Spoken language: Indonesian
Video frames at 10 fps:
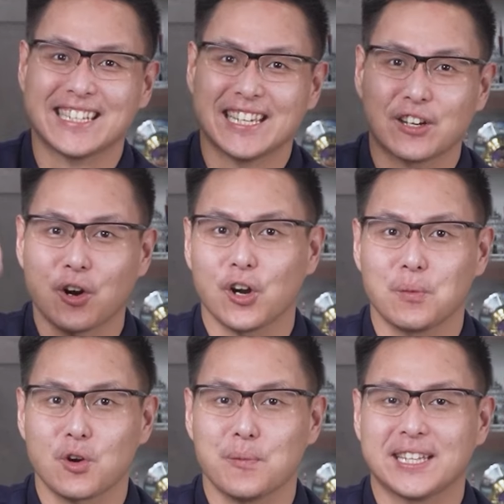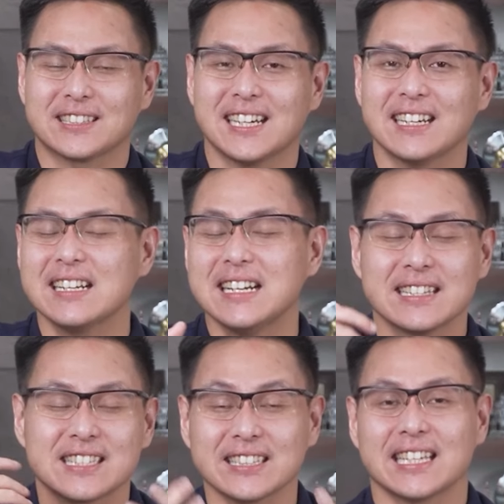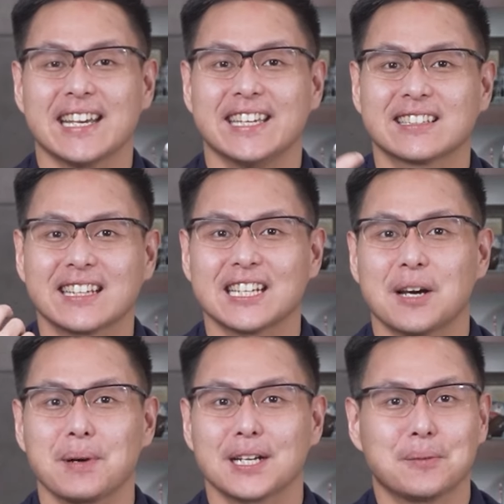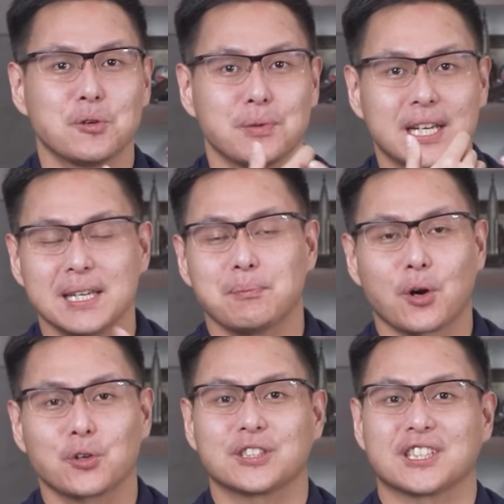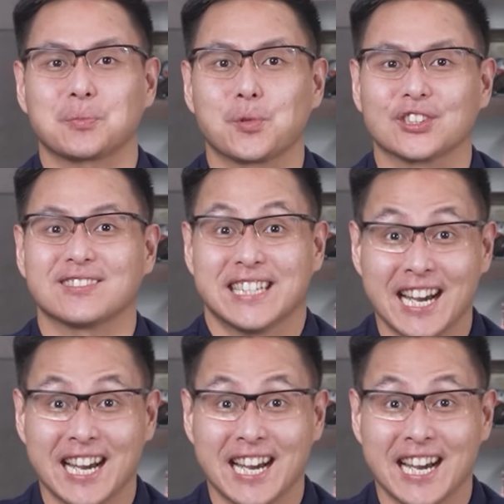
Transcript: di kolom komentar, ceritain kenapa kamu beli produk tersebut